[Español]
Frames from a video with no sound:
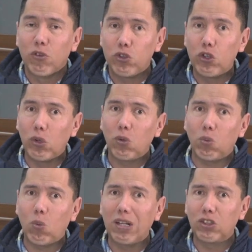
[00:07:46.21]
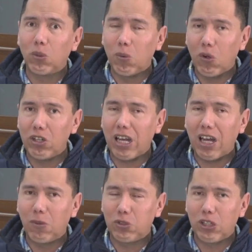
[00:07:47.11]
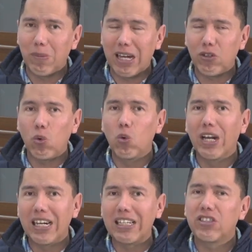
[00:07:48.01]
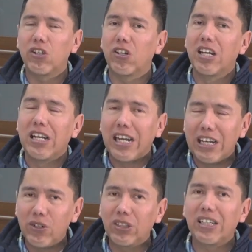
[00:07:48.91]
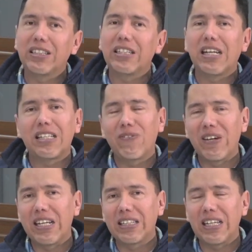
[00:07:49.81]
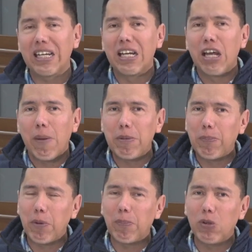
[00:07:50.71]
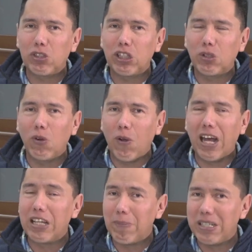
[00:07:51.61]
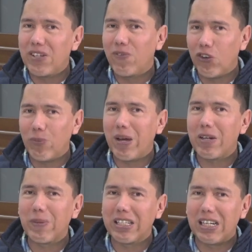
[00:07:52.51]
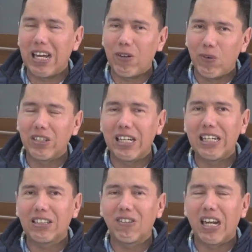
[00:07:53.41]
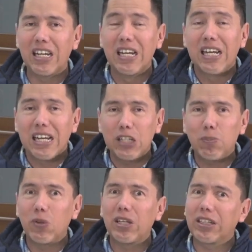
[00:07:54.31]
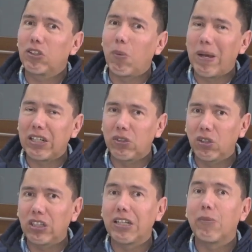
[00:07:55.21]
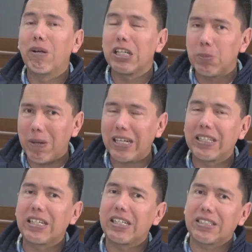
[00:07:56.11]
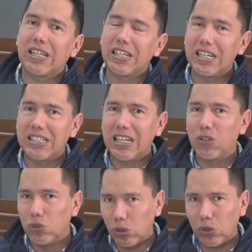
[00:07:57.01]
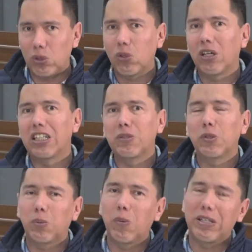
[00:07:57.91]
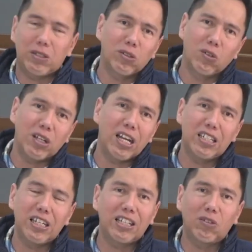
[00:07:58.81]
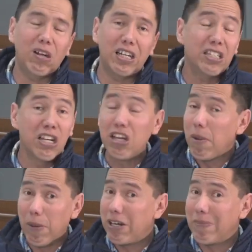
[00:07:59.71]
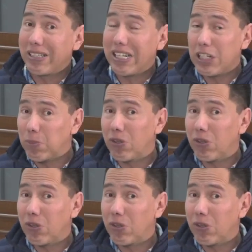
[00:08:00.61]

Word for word: Yo, cuando voy a observar una elección en otra entidad diferente, mi propósito, además de informarme de la jornada electoral, es poder tomar nota de buenas prácticas que realizan los otros organismos públicos locales electorales en materias, por